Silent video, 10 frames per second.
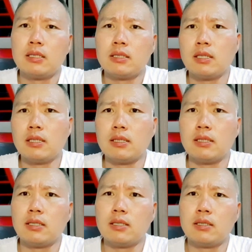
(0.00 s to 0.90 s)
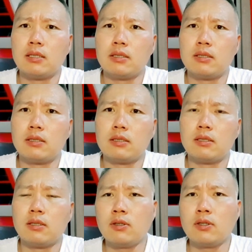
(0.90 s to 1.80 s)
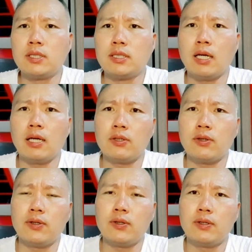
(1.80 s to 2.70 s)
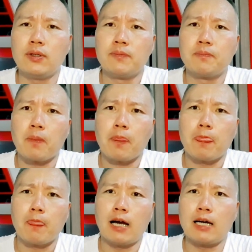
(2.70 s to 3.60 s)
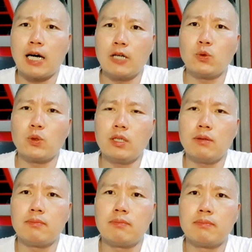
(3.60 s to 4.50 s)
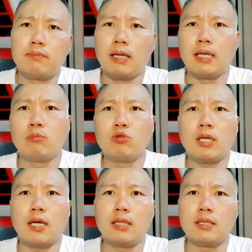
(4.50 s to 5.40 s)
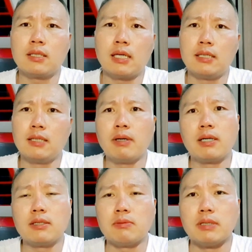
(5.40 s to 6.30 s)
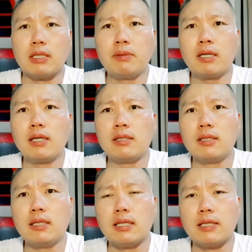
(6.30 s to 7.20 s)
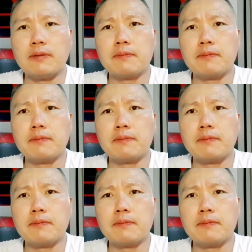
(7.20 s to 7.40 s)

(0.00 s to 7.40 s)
이제 어느 시에서 한 가족이 말랑무타라는 개를 입양을 했습니다. 입양을 했는데